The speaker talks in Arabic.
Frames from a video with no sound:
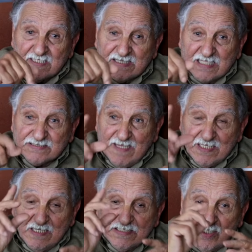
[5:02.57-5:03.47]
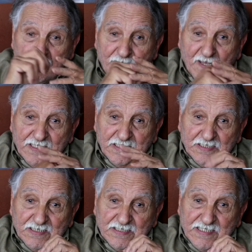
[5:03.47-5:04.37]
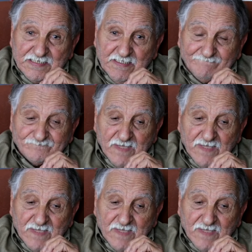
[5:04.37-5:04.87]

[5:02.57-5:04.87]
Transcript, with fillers: طلعت معنا هي وما الجنازه